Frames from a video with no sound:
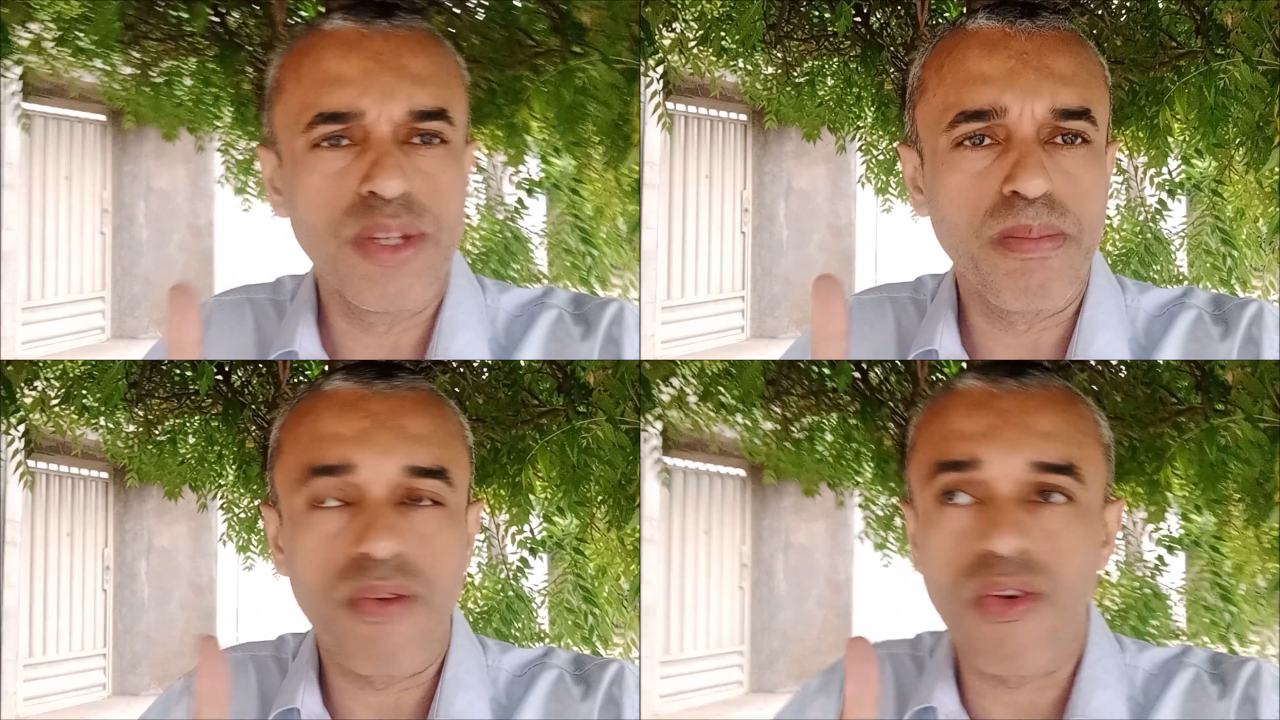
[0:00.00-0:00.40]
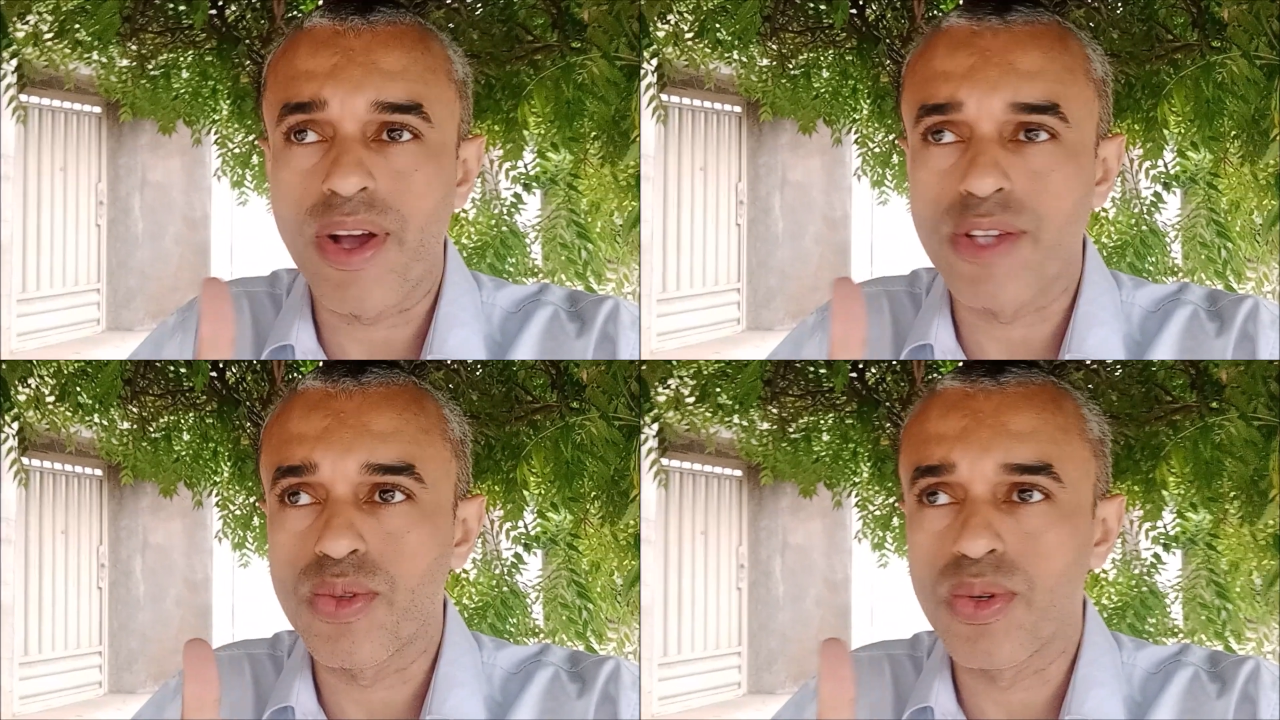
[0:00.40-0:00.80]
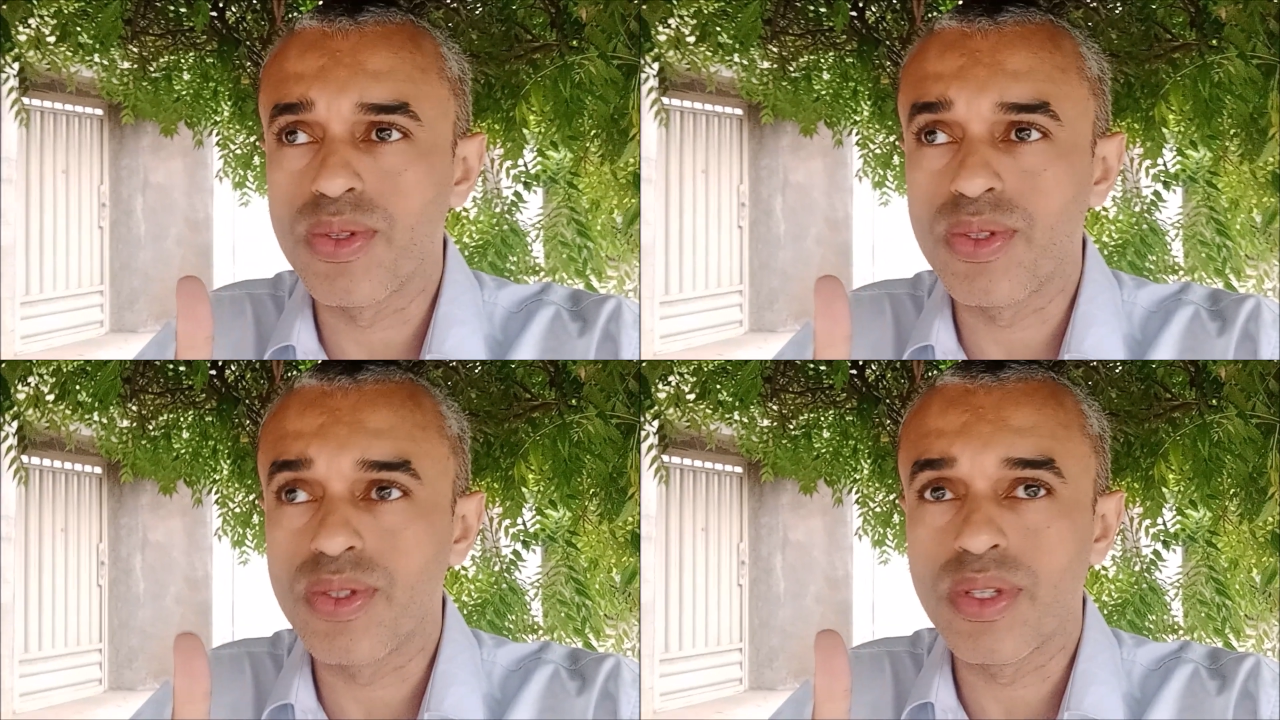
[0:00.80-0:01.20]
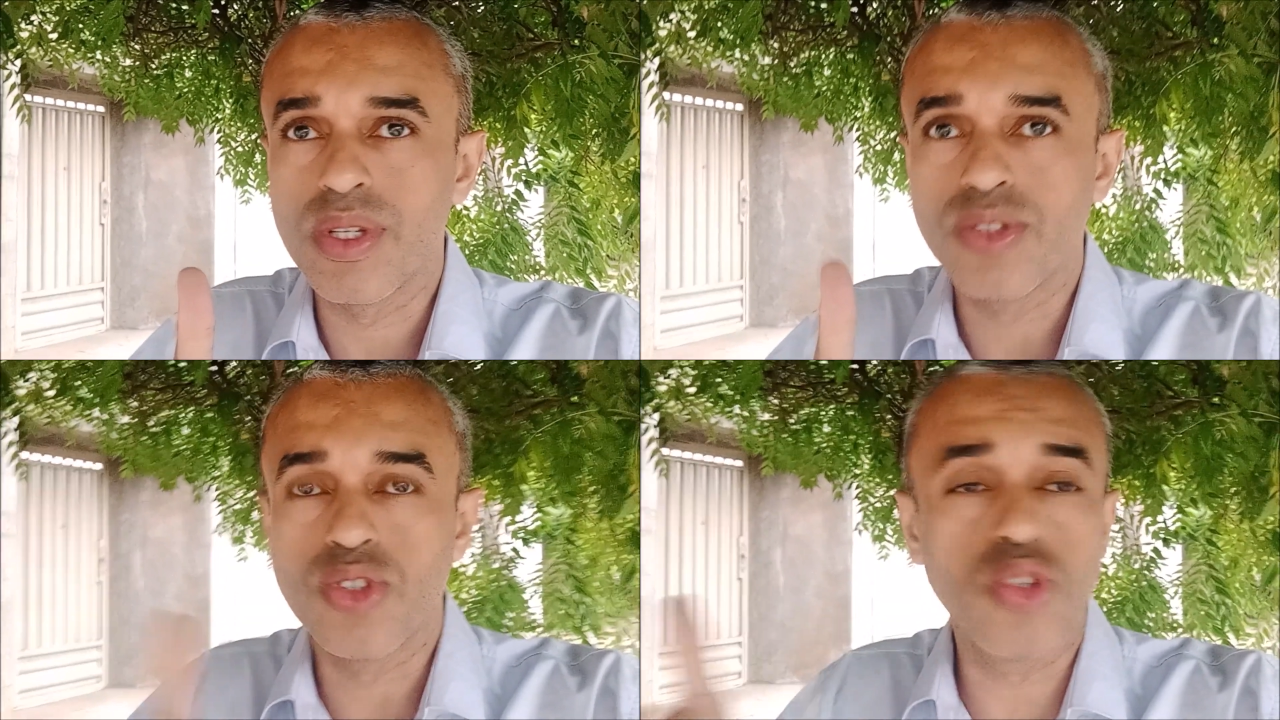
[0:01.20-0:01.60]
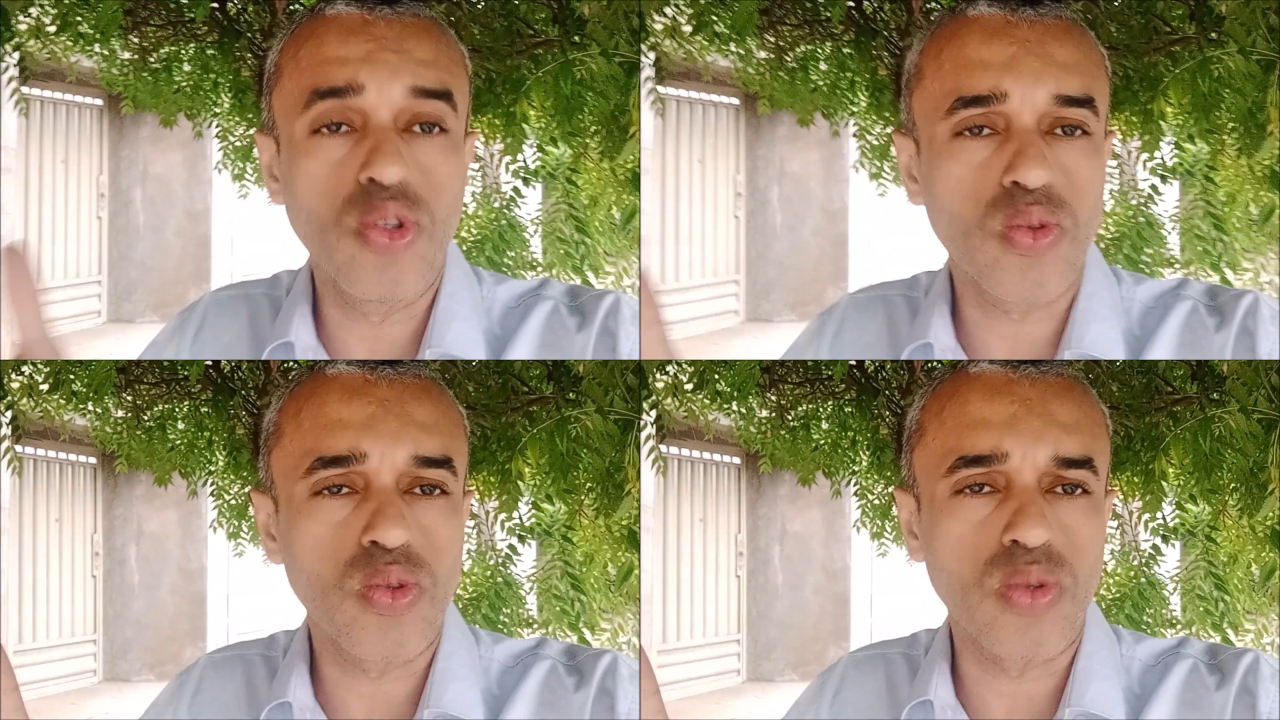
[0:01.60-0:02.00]
provocações, de
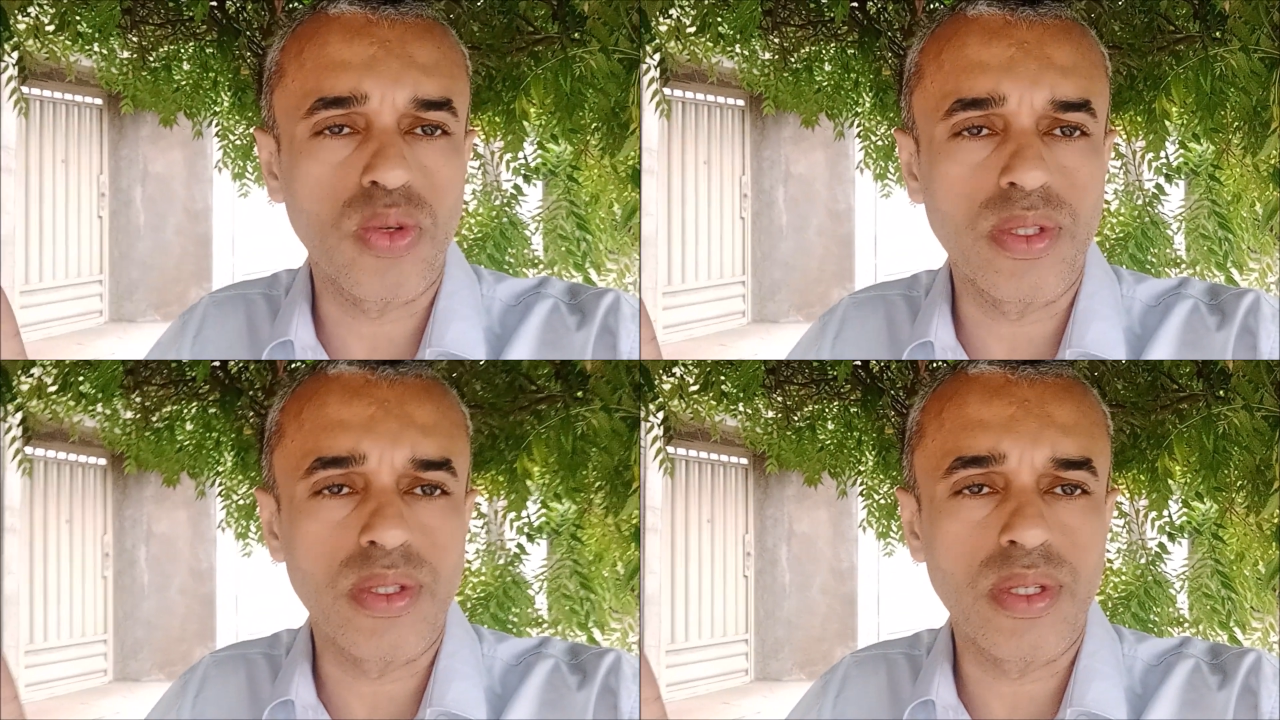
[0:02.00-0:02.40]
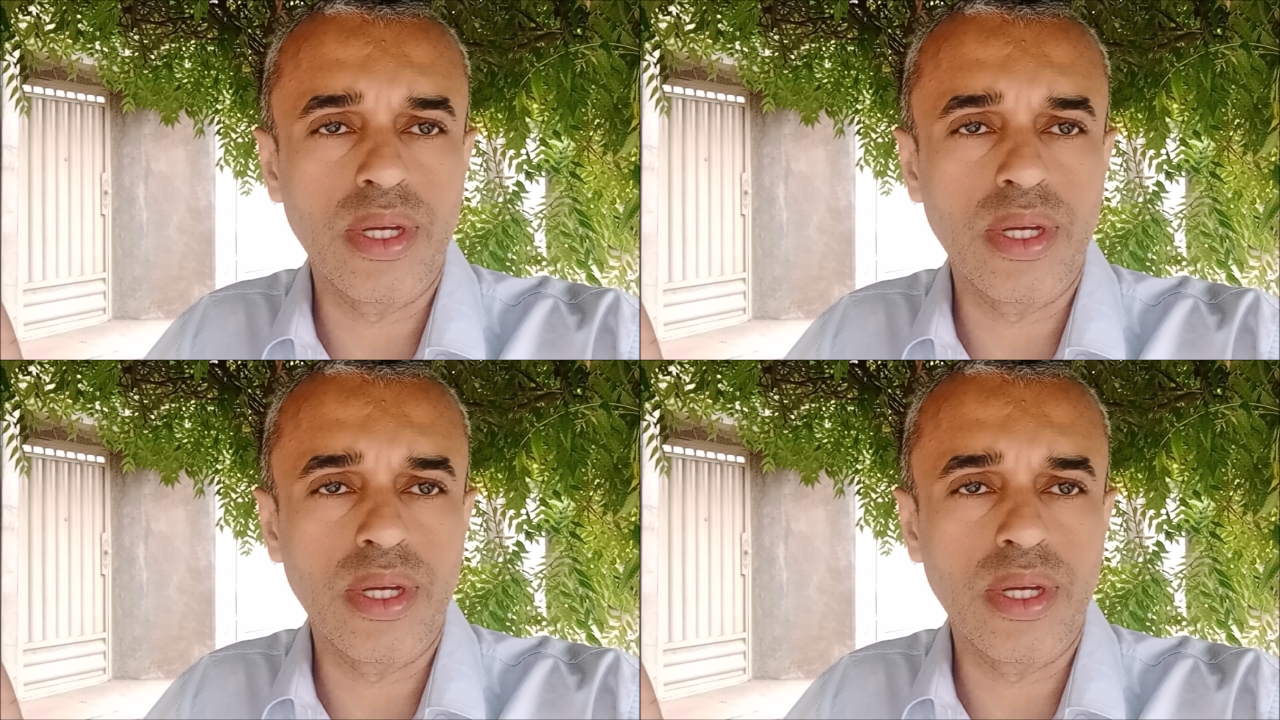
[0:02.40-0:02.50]
discussões.